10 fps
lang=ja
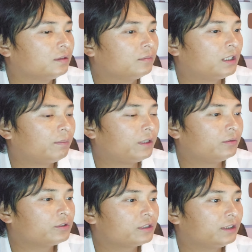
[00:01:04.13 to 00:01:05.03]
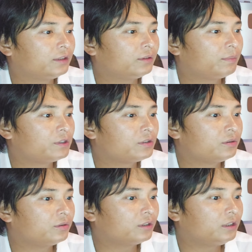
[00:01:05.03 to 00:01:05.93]
まあ、やっぱりどっちかというとやっぱ
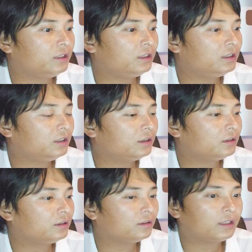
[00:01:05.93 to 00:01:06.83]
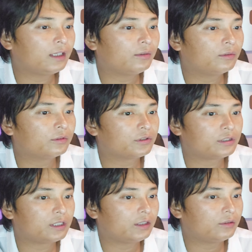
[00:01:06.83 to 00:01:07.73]
強気でロングし
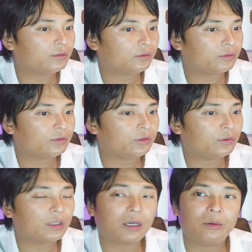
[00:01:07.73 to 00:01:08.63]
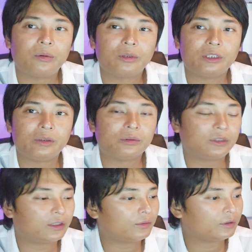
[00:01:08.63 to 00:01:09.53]
ているという人が多いよう
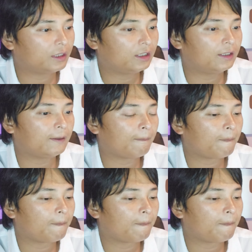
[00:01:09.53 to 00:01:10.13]
なので、